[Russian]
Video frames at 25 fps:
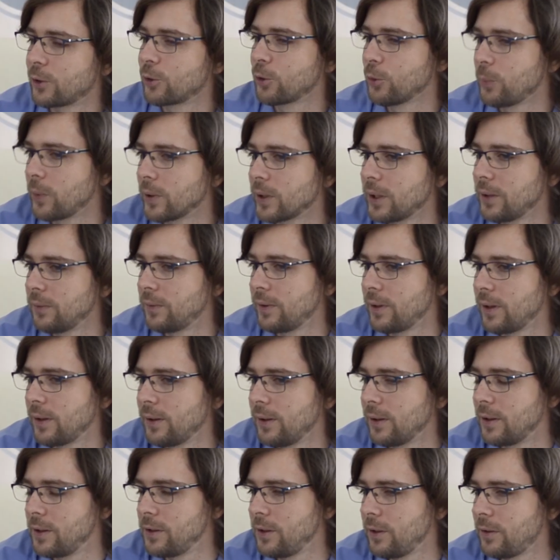грубо
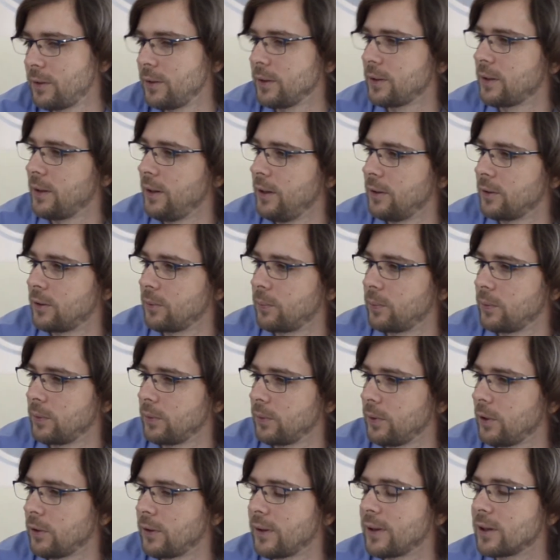говоря, да, если, клиент,
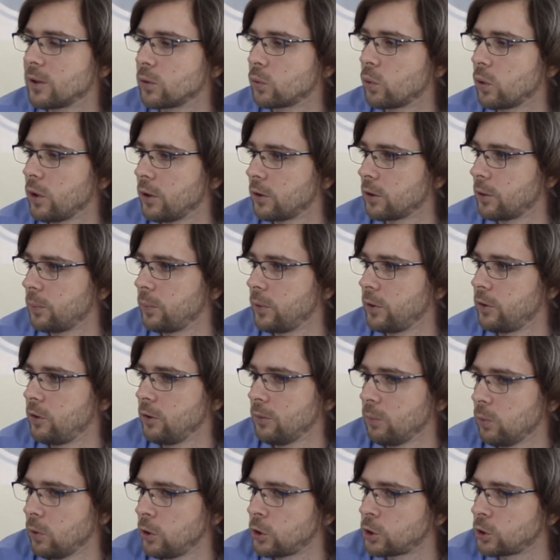если конкурент
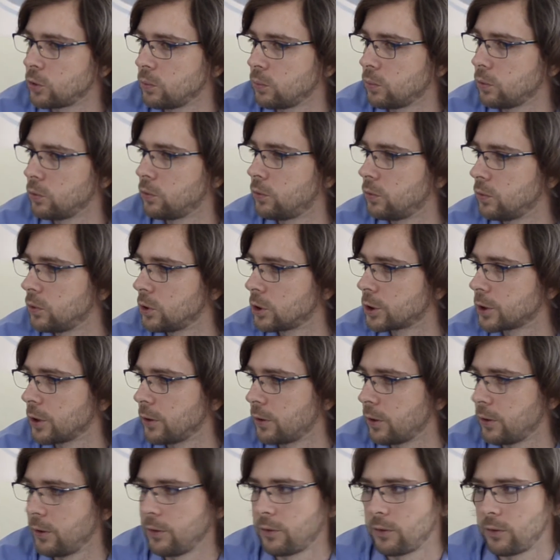оплатил больше, он будет выше.
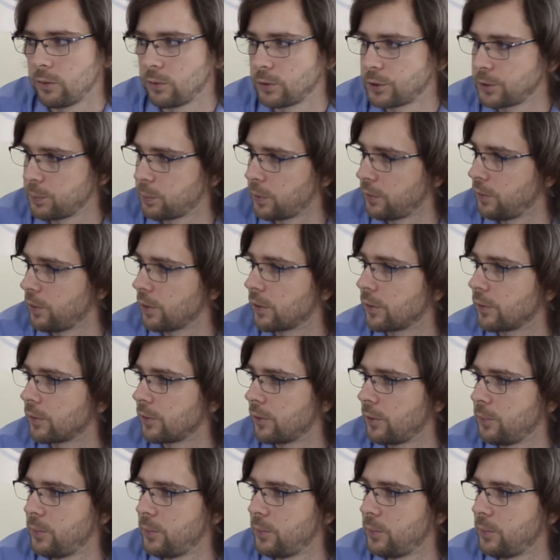Это если очень поверхностно